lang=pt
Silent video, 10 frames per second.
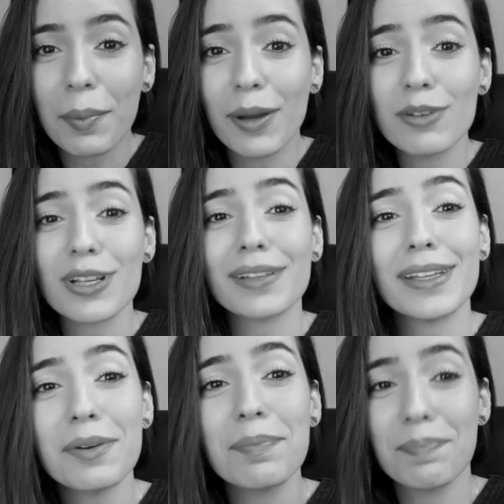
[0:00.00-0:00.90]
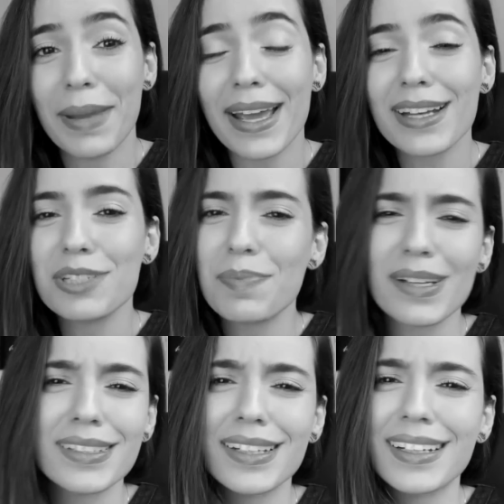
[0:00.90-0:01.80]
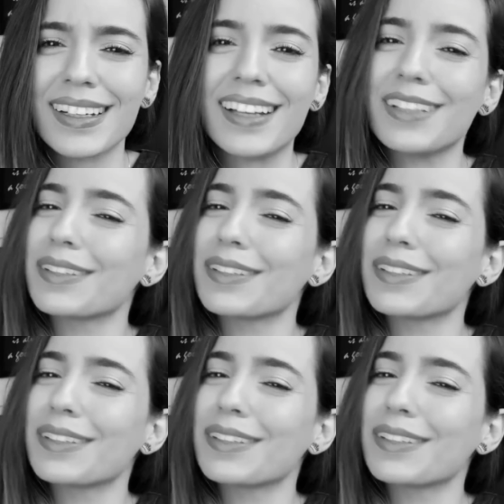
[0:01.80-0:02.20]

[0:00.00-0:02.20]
Porque eu já tenho pena de passar na cara.